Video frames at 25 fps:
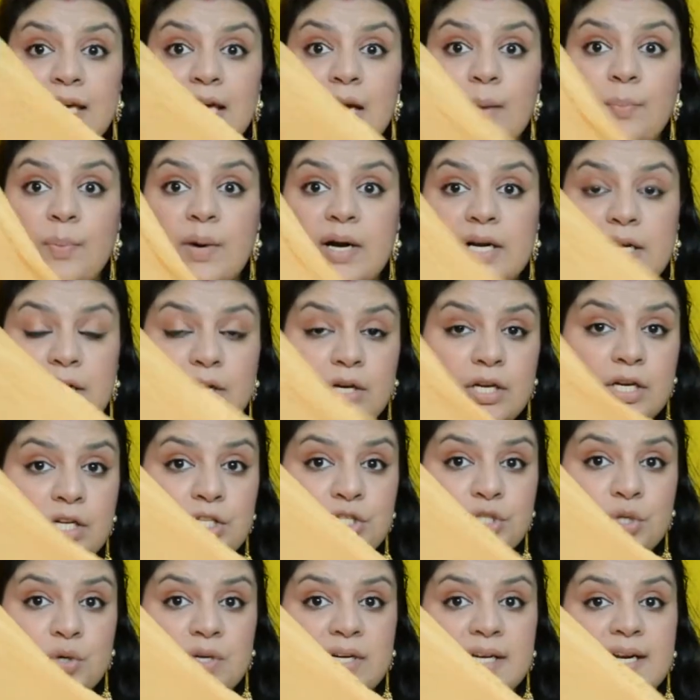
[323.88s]
ये
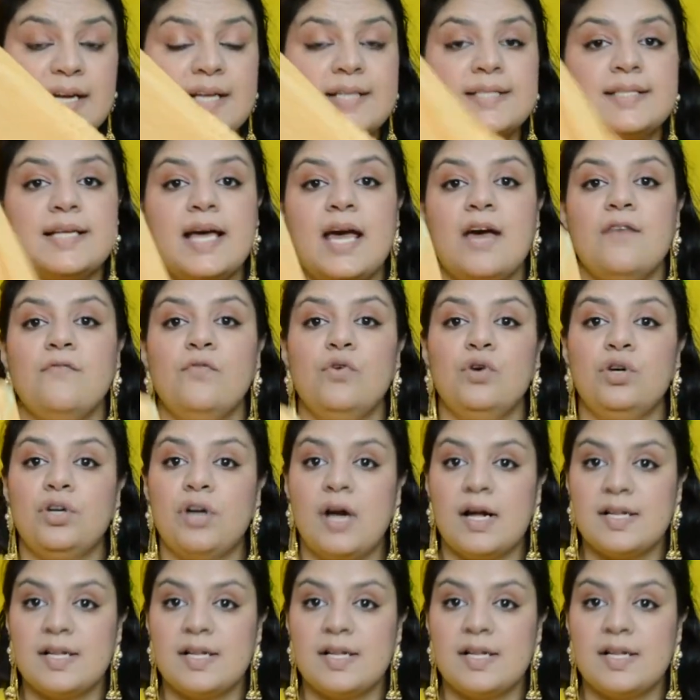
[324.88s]
पर्टिकुलर जो ड्रेस है वो